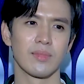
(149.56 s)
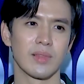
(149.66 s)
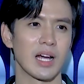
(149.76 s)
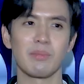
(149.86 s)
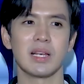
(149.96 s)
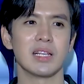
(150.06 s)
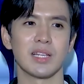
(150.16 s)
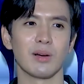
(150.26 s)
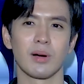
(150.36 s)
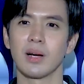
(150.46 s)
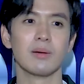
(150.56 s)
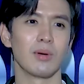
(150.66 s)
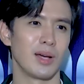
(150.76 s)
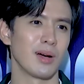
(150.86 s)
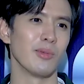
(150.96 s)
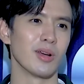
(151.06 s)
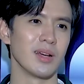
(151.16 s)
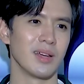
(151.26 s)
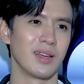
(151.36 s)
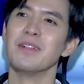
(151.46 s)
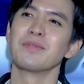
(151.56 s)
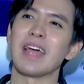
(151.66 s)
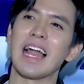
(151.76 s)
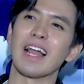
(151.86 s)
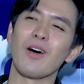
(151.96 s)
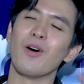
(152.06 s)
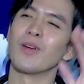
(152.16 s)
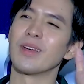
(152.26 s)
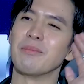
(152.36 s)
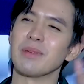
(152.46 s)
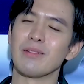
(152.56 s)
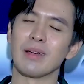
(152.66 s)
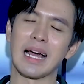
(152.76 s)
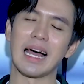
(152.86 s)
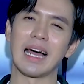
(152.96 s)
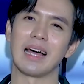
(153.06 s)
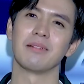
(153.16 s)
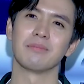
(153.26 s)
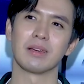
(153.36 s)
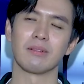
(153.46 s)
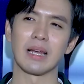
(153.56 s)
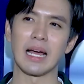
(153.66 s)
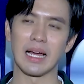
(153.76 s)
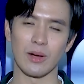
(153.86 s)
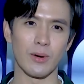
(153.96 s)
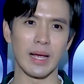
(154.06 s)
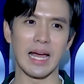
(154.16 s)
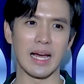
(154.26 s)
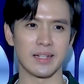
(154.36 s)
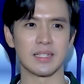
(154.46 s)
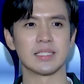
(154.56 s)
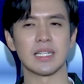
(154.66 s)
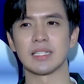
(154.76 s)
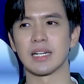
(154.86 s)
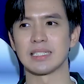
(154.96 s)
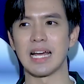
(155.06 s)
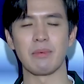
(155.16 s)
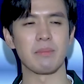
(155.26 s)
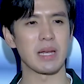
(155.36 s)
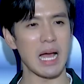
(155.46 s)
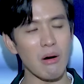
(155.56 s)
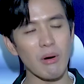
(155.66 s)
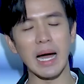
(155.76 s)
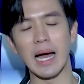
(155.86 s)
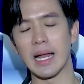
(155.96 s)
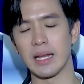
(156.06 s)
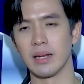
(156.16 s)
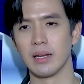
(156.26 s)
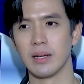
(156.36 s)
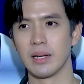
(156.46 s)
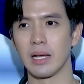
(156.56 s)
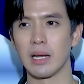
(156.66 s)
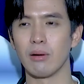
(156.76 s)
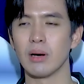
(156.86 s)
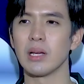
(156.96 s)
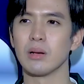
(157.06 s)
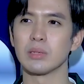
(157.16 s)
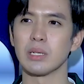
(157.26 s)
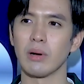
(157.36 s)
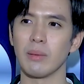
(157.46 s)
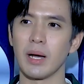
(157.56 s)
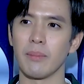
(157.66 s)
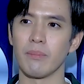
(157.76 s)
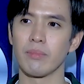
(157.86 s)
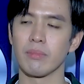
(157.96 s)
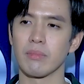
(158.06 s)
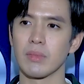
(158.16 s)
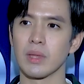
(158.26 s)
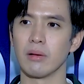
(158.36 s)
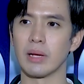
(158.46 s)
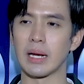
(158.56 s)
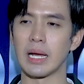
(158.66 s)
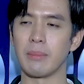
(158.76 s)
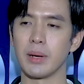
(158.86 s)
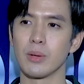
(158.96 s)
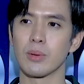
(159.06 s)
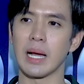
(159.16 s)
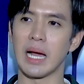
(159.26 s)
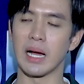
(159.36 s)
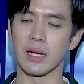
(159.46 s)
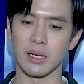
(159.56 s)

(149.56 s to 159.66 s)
แล้วก็ไม่รีเซลก็คือหมดแล้วก็หมดเลย แต่ละคนน่ะมีเวลามีเวลาคุยงานกันจริง ๆ จังๆ มันไม่เท่ากันแล้วเราก็เลยรู้สึกว่าแบบ เราอยากทำให้ทุกอย่าง